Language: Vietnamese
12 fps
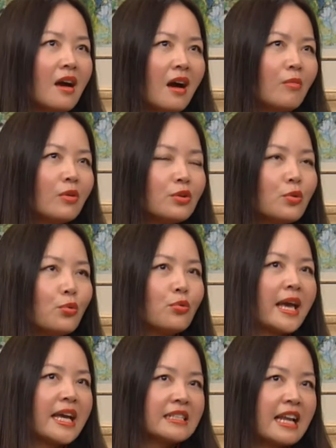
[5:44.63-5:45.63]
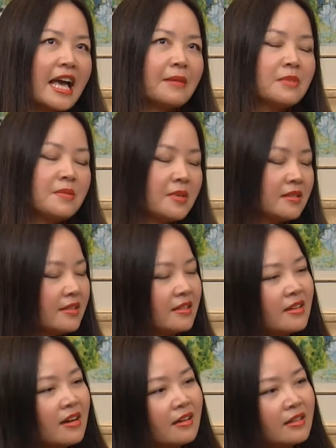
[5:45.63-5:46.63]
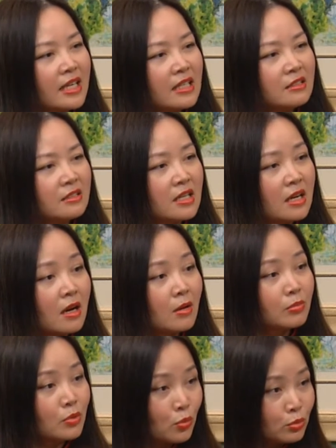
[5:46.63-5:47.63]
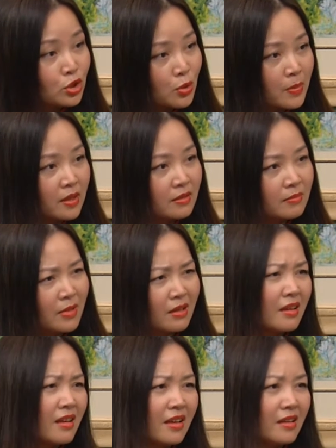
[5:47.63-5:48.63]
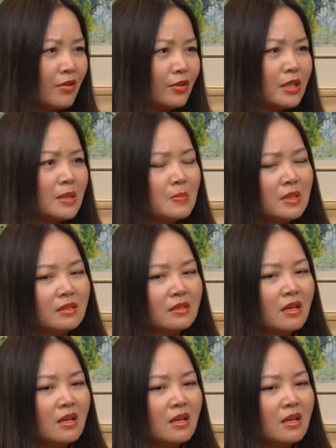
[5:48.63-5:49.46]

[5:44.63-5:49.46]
không có đủ can đảm để mà chờ đợi cái người đàn ông đúng cho mình mà có thể đôi khi mình